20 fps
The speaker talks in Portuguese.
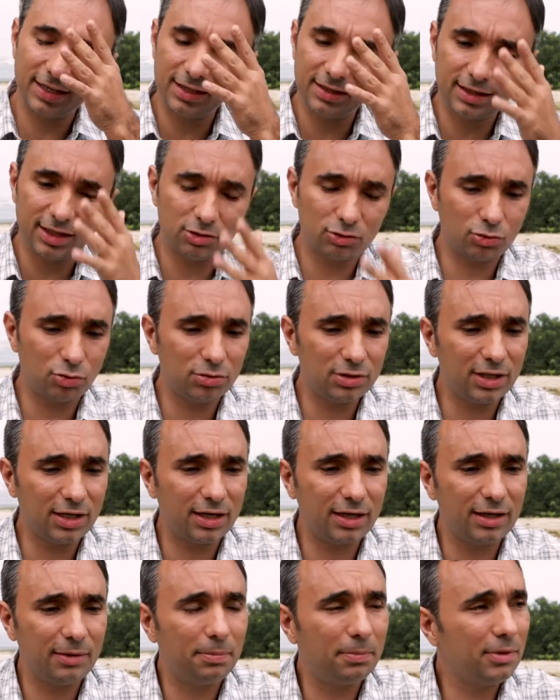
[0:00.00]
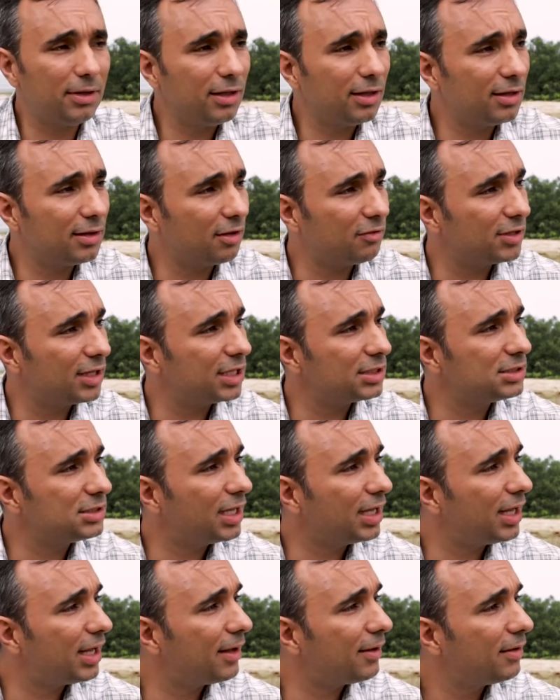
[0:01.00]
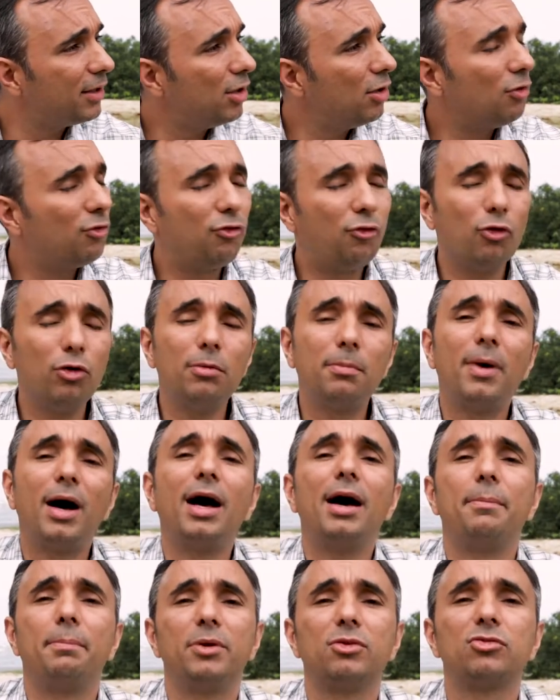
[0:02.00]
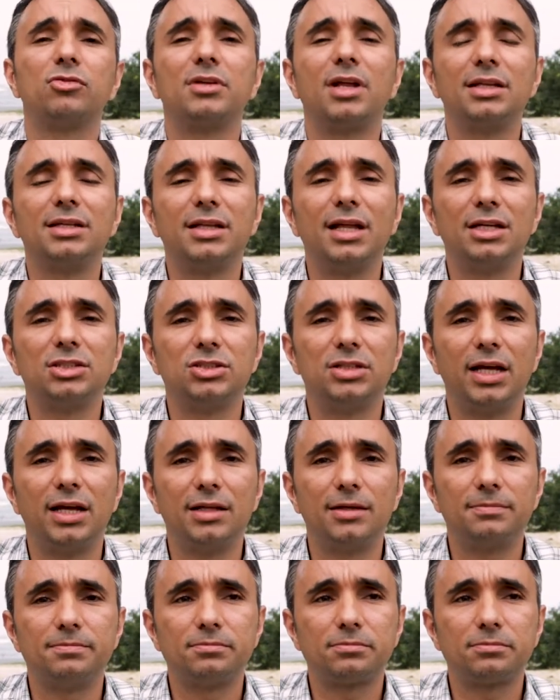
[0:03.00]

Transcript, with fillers: e ter toda, e, na verdade, a formar a personalidade dela.